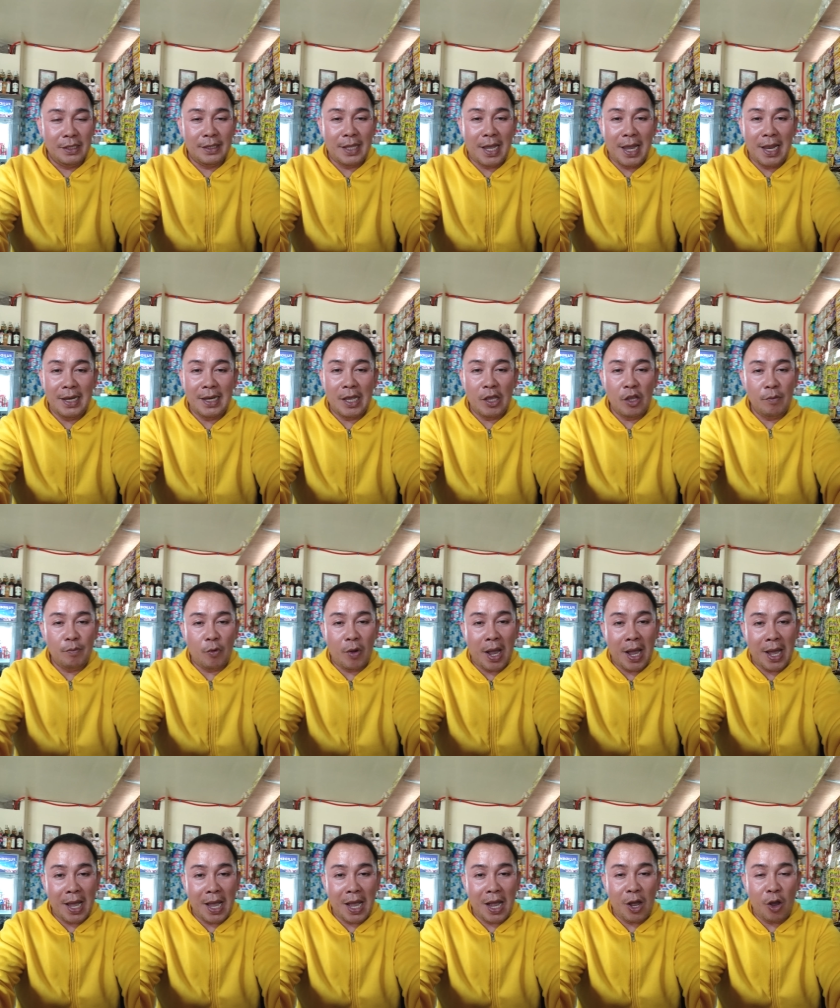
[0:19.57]
Dahil ngayon po
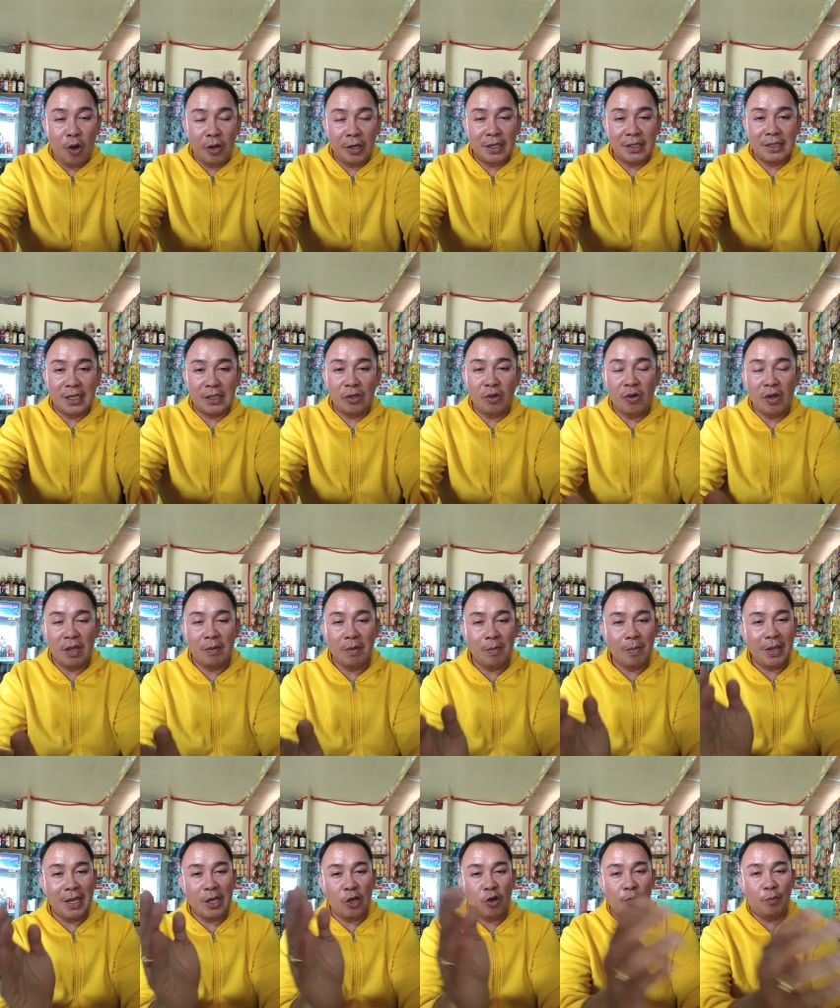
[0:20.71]
ang oras na to,
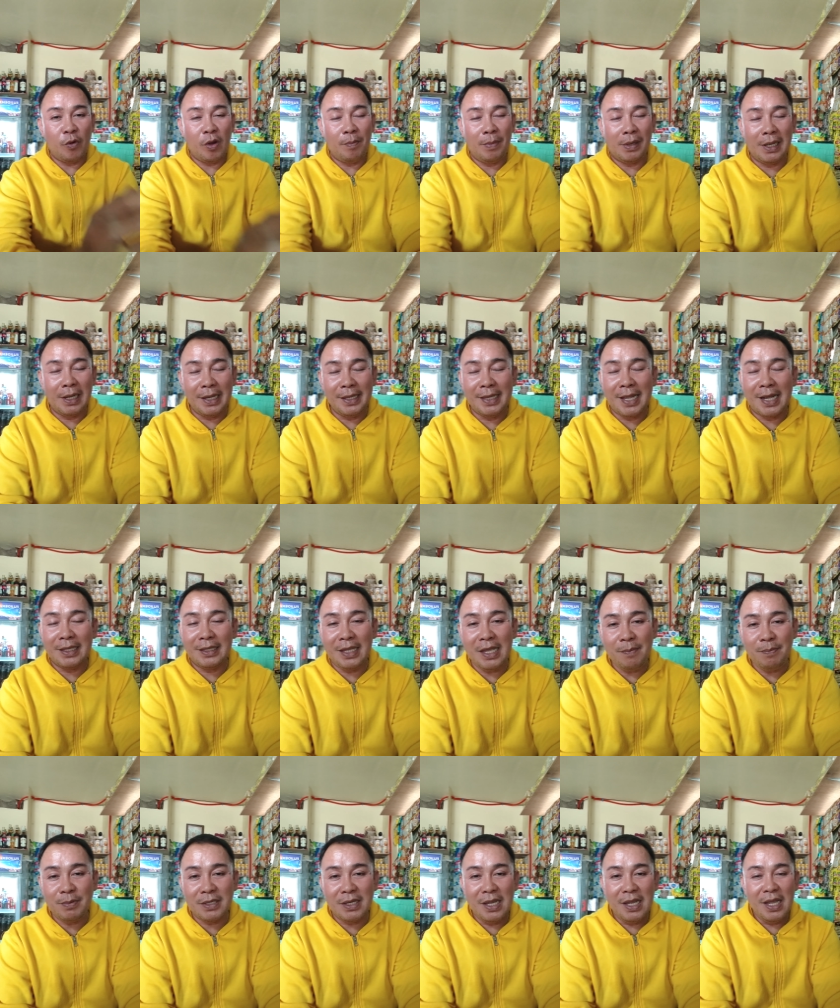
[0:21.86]
ibibigay ko po ang magagandang
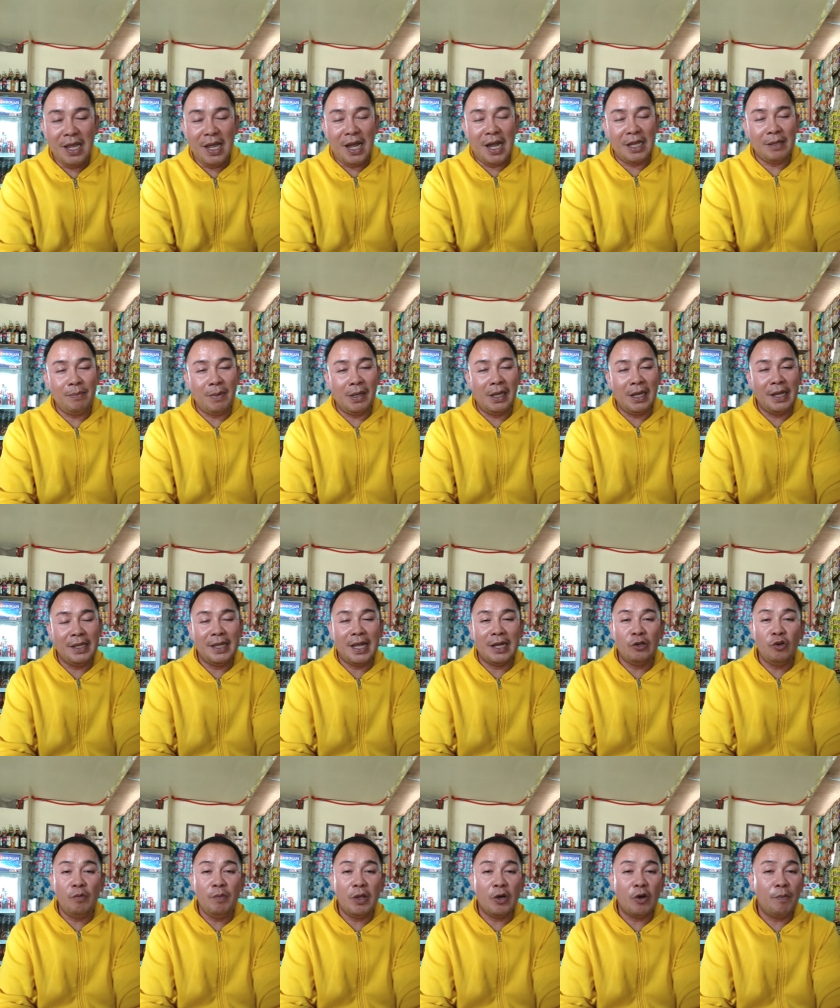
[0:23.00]
tips at
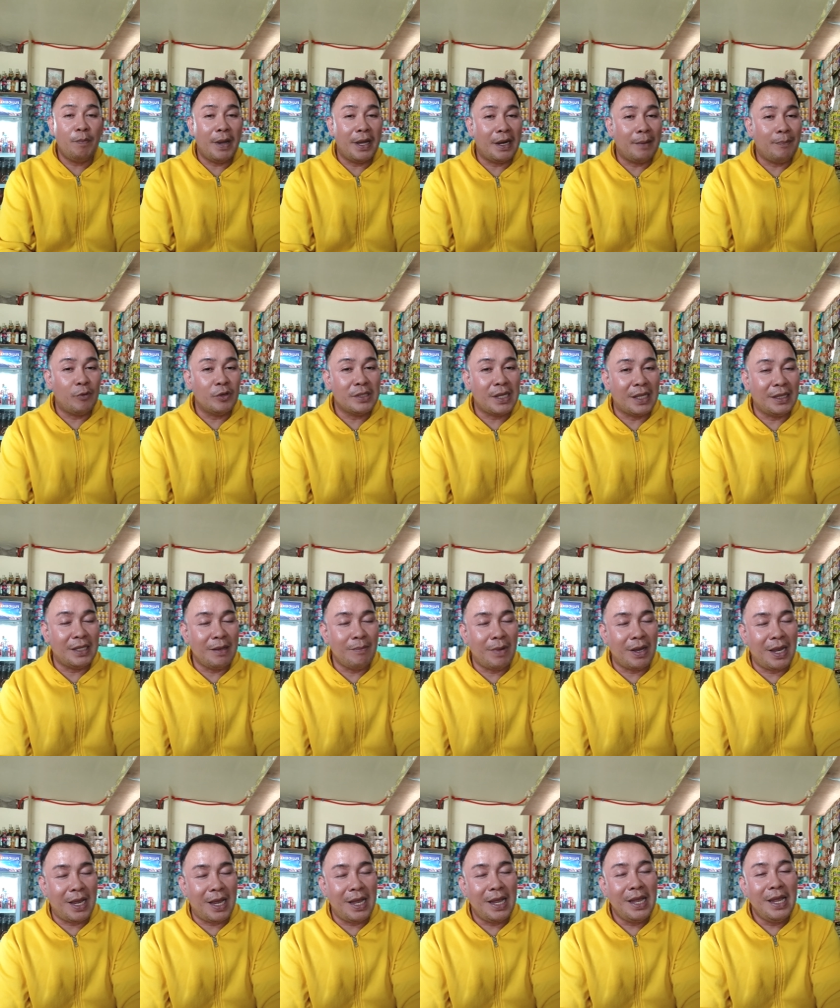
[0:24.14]
magagandang numero para po sa ating
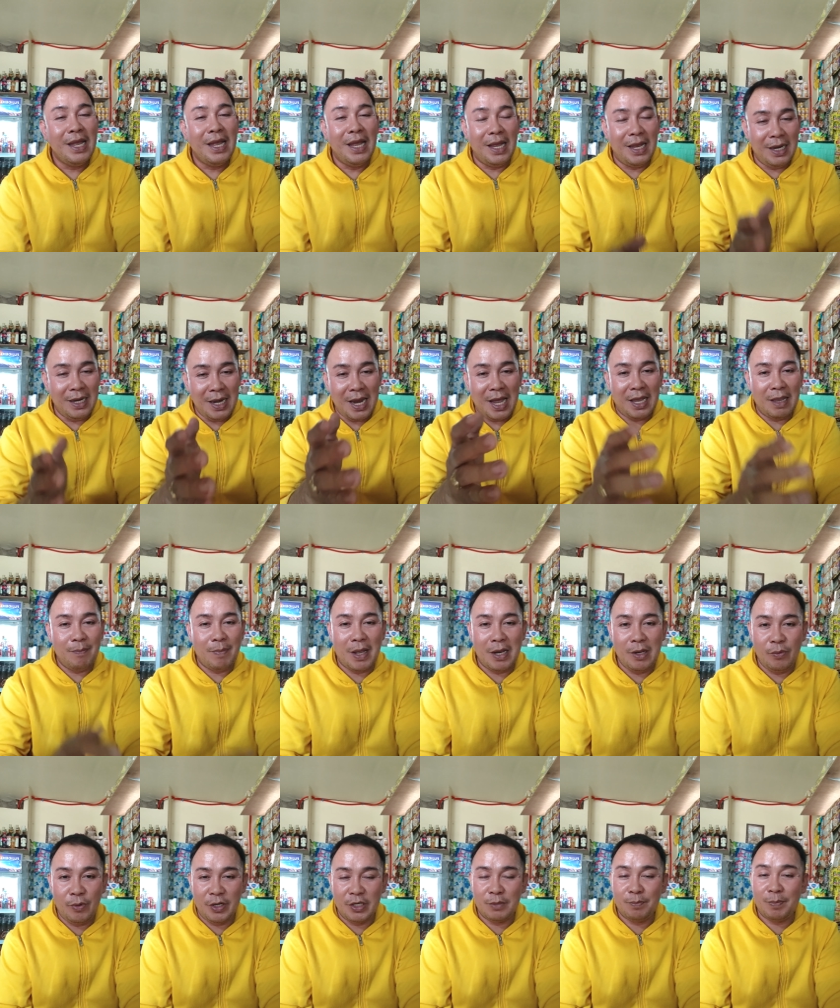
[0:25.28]
mga lucky
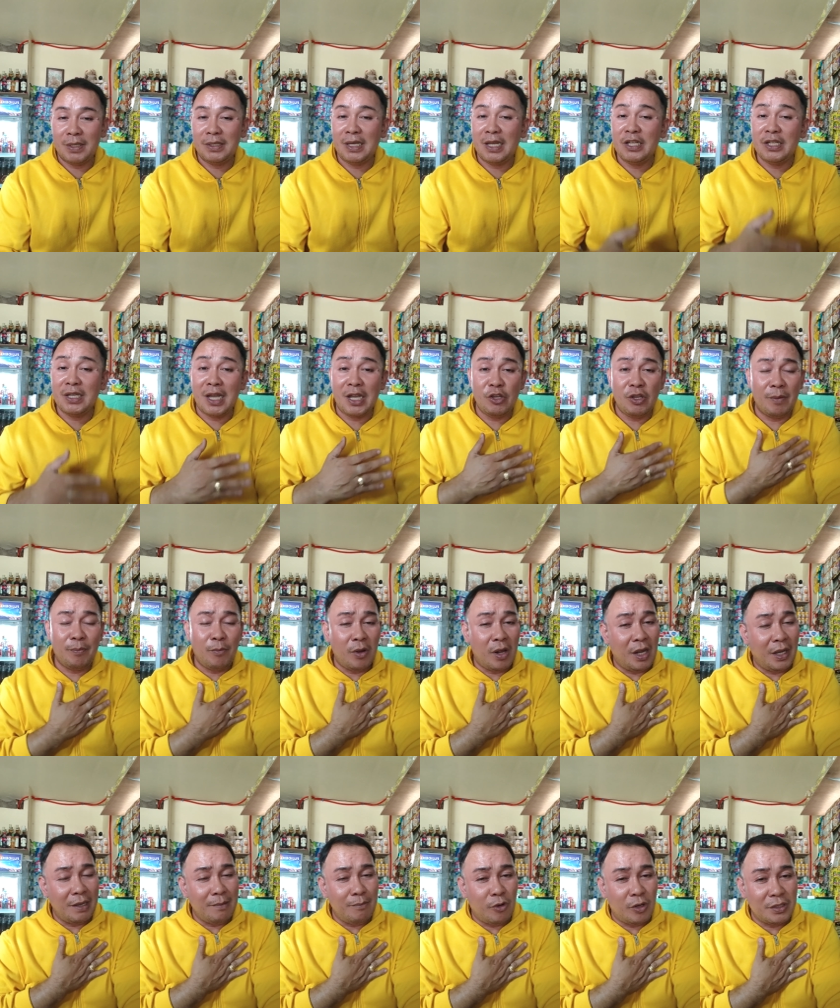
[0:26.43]
followers. Pasensyahan nyo na po
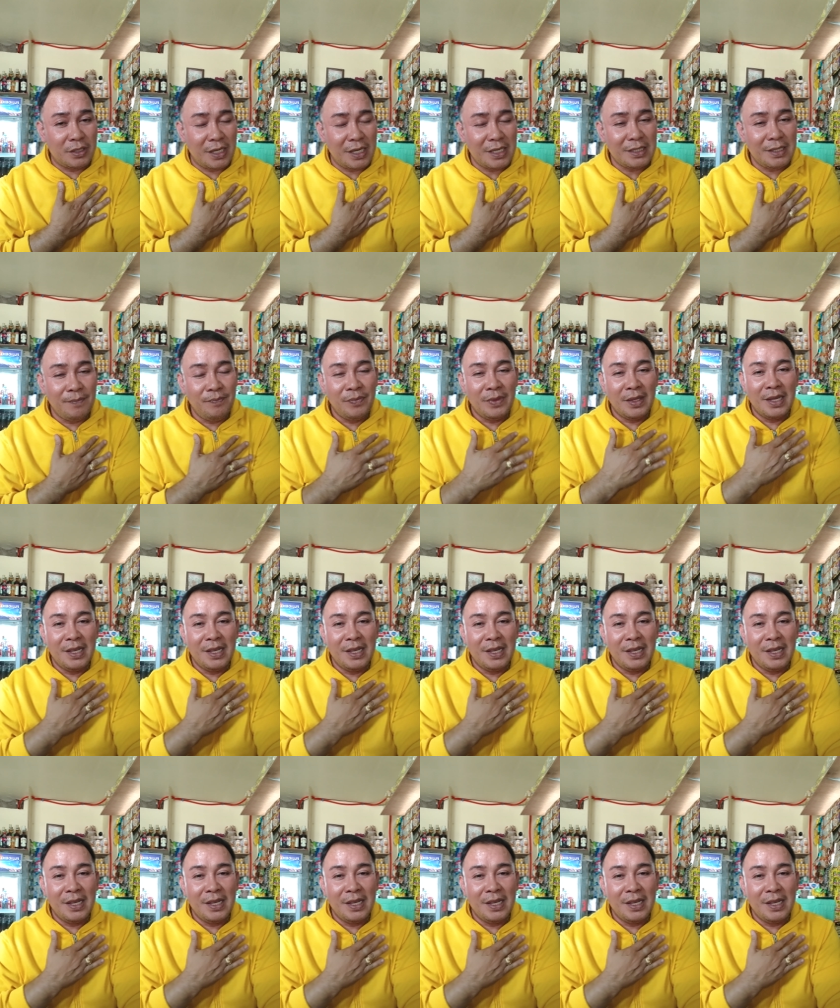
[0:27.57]
ang aking boses